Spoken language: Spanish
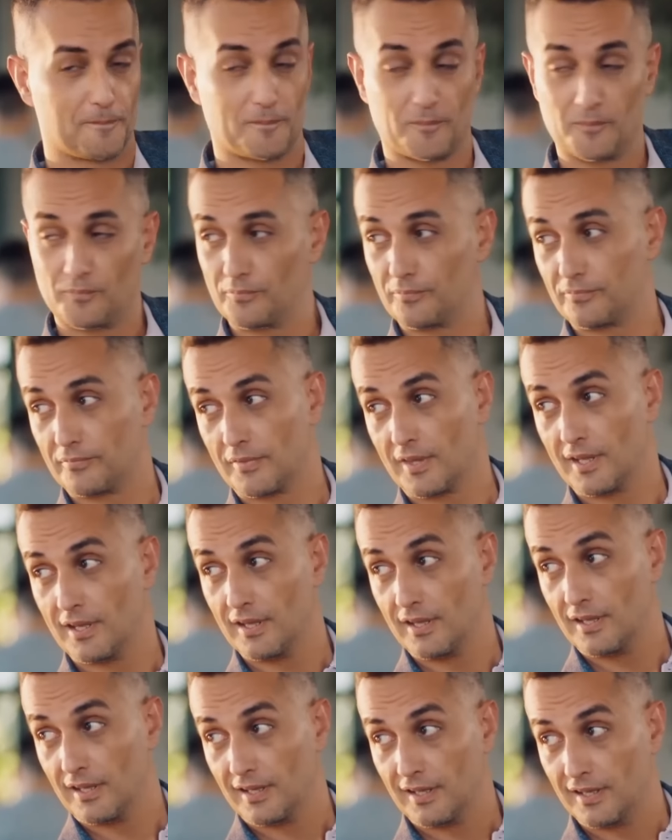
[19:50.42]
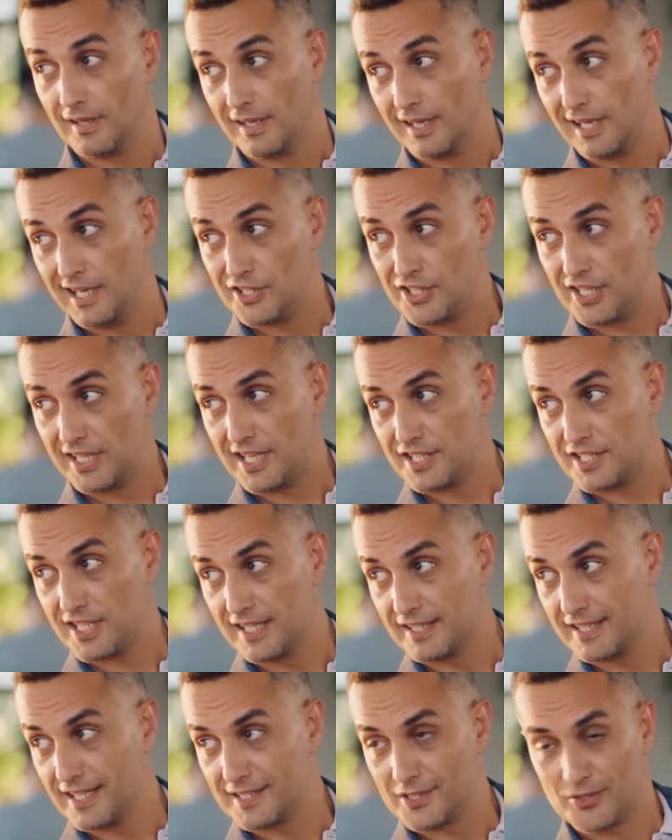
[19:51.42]
secretos de Coral, un
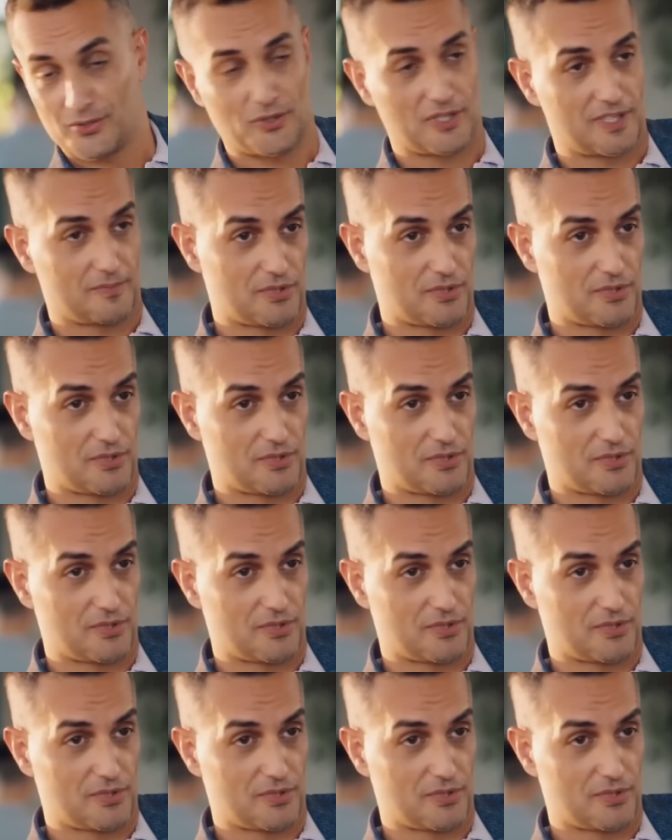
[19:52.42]
magnate de la